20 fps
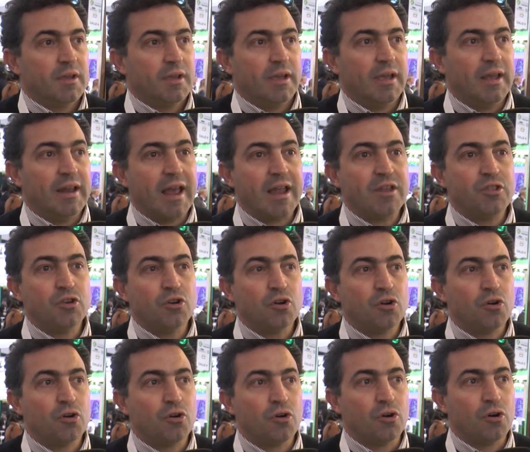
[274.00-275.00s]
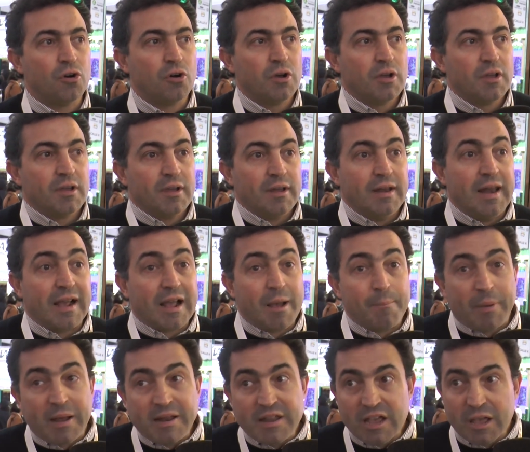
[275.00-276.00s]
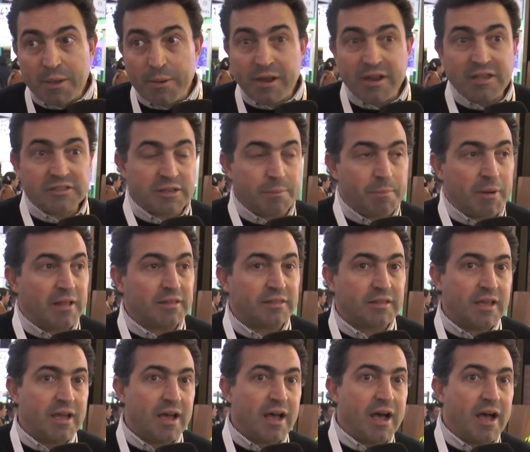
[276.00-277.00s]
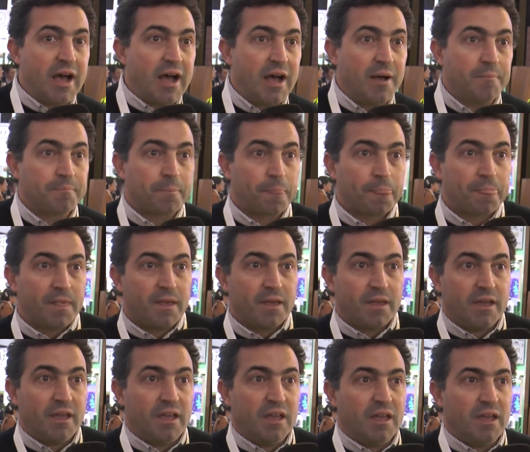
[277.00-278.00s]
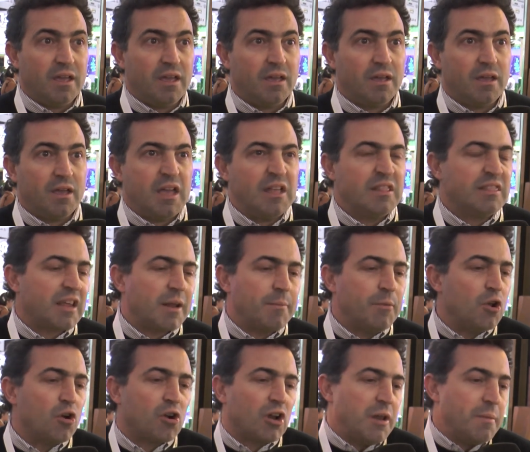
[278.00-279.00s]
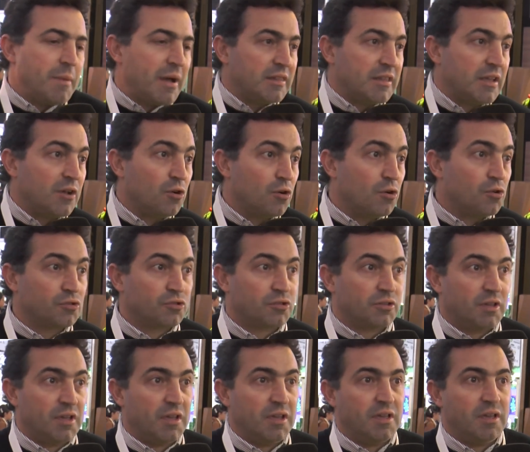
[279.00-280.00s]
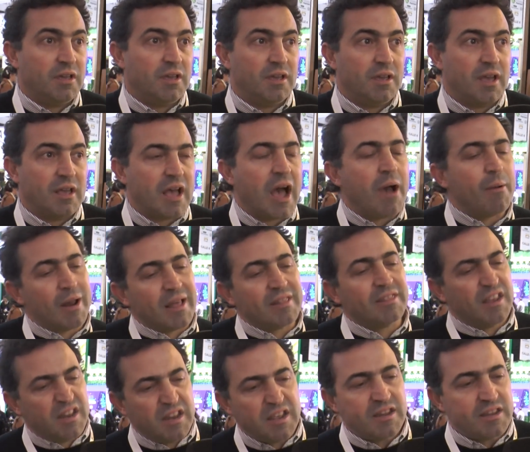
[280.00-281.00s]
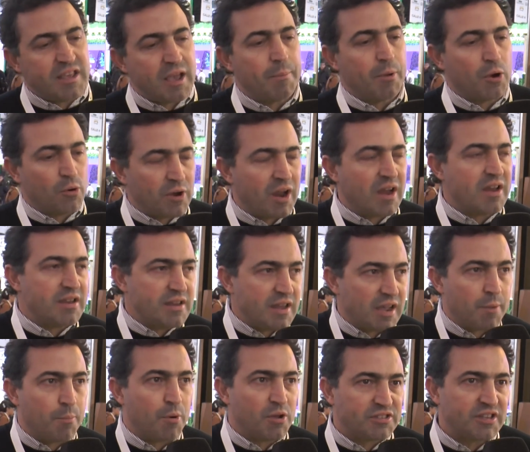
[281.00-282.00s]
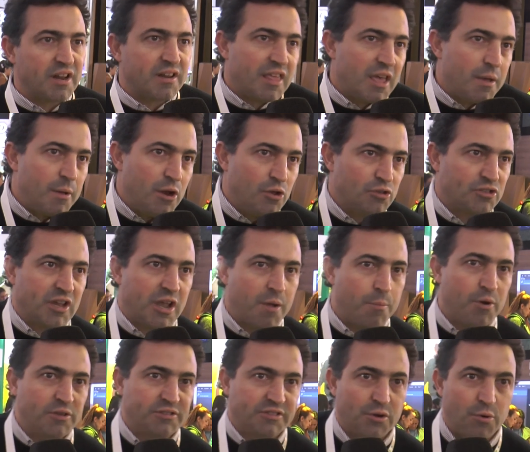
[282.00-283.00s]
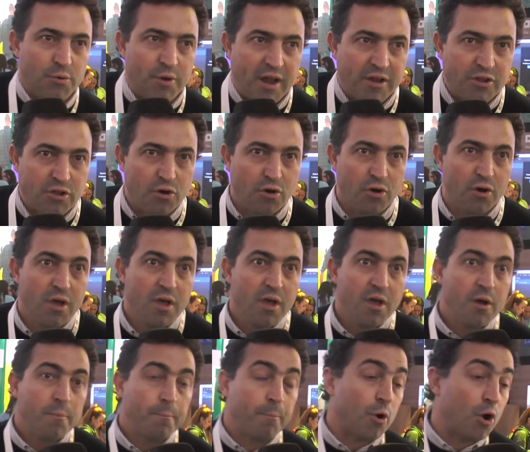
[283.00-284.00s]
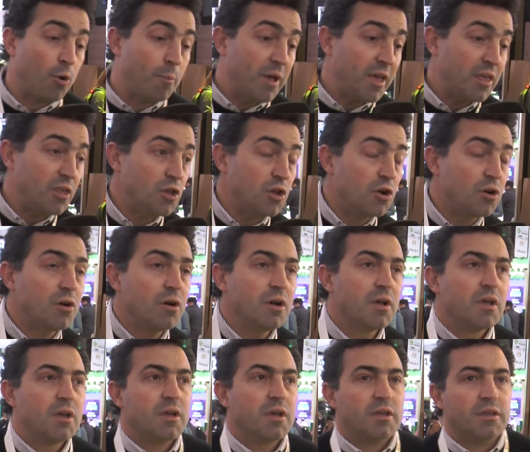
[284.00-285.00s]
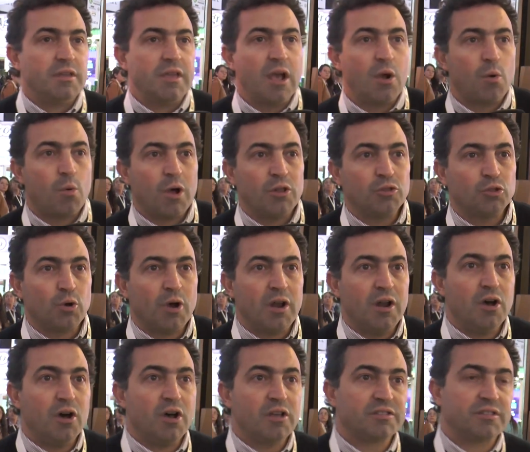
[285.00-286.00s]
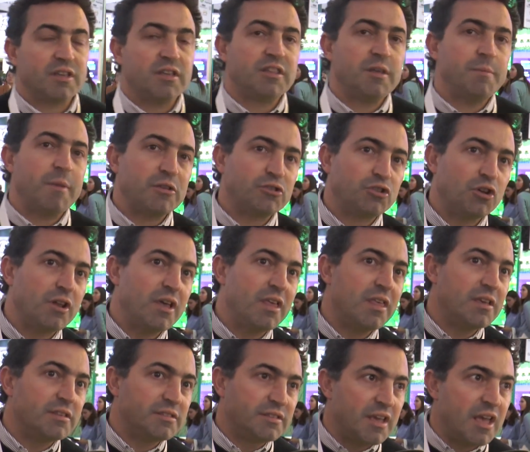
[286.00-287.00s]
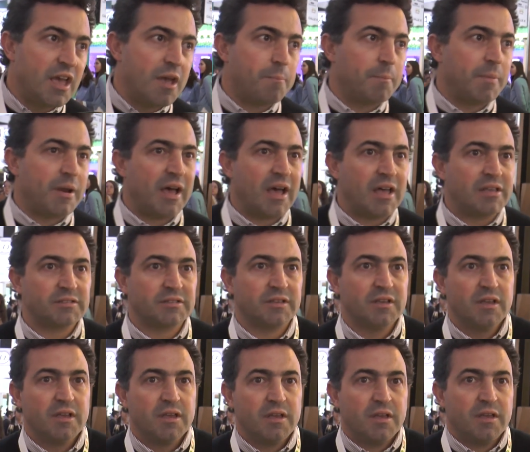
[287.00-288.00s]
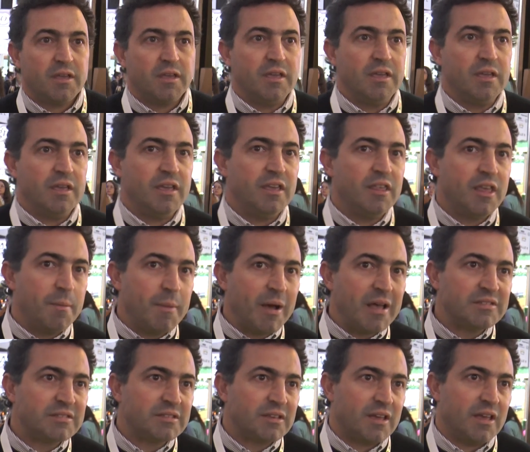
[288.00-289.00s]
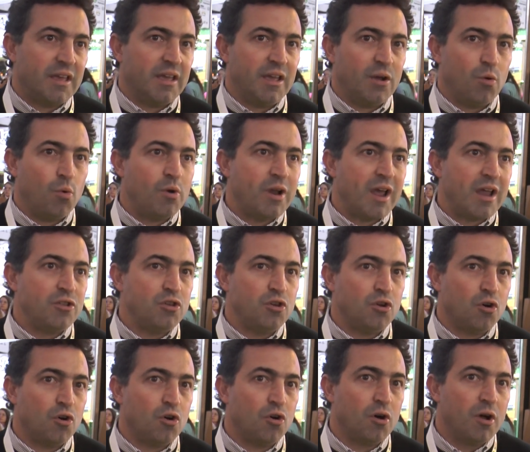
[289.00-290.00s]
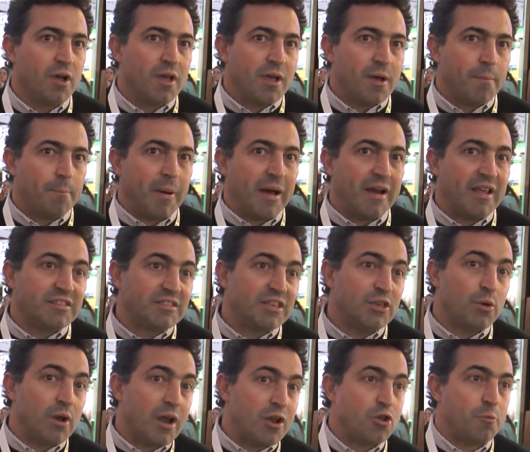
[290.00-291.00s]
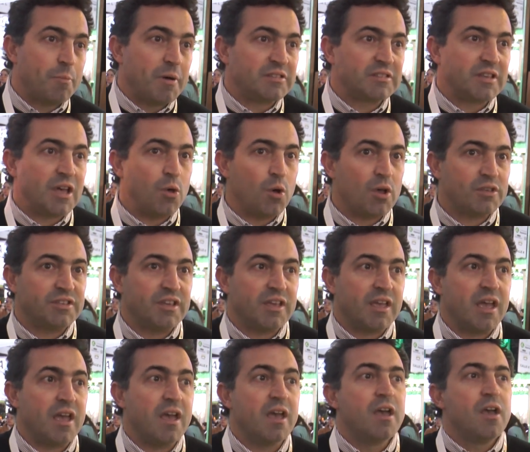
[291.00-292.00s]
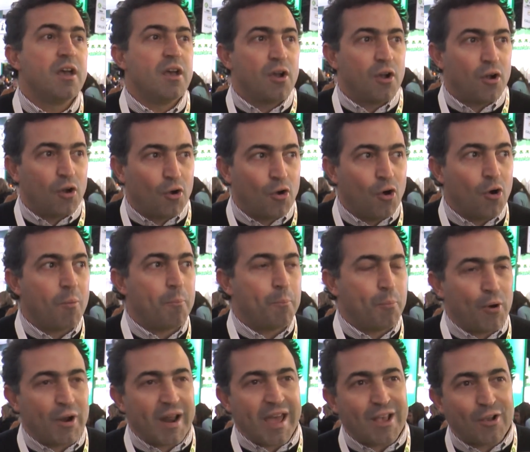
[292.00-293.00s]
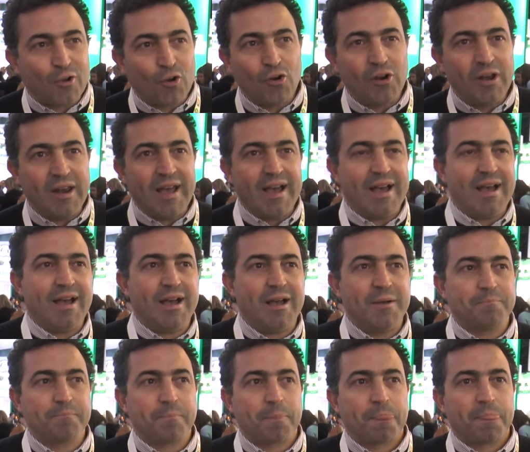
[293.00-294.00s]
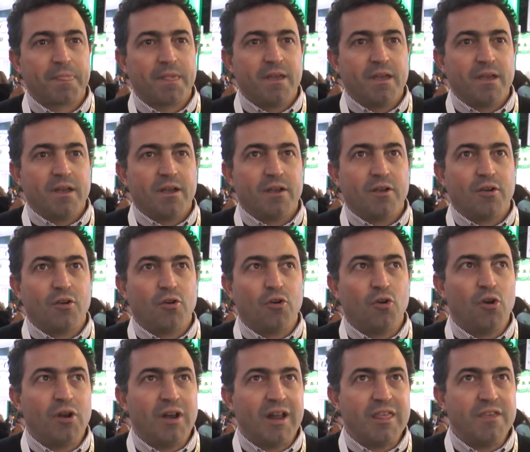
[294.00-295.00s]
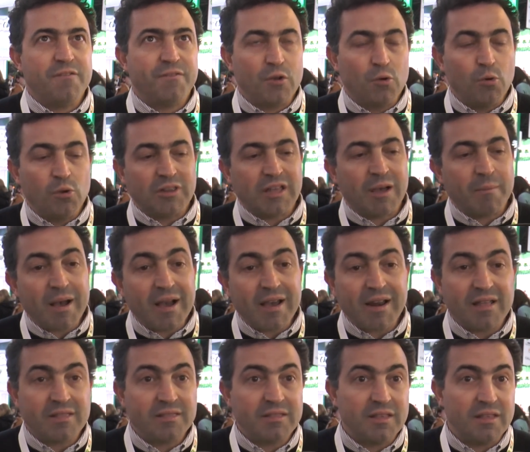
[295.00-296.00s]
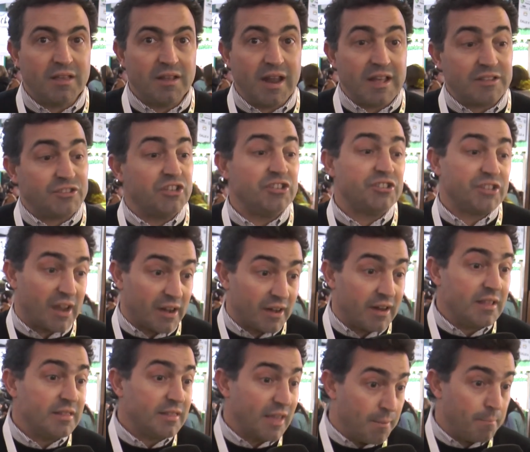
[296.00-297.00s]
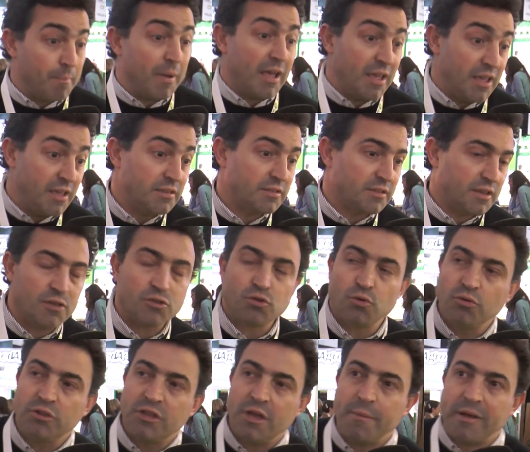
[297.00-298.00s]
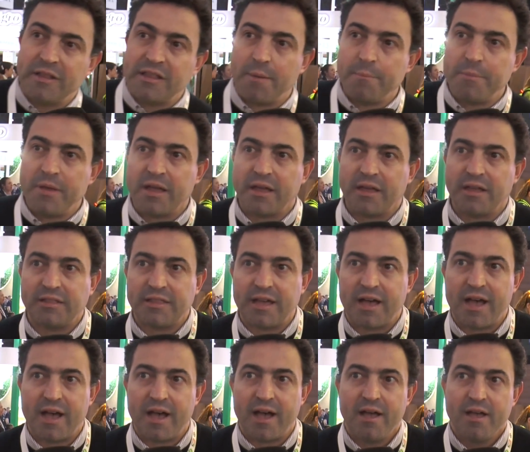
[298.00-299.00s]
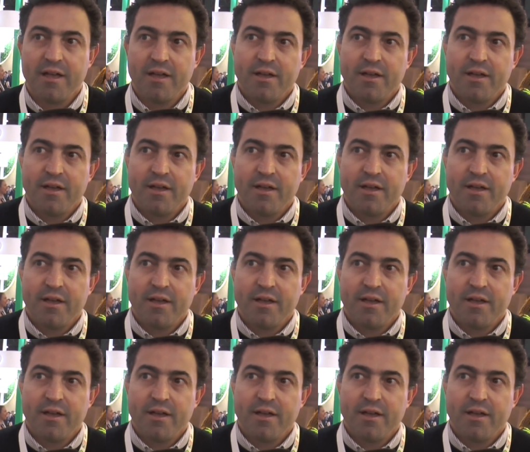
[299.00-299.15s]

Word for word: El año, la campaña que viene se plantea en términos climáticos, hablan de niña, pero una niña que puede ser débil, o sea que puede ser un año promedio. Y en cuanto a las estimaciones de siembras y demás, un año parecido al año pasado, así que por ahí con la, con la dificultad más grande de la chicharrita en maíz, que es un tema también que está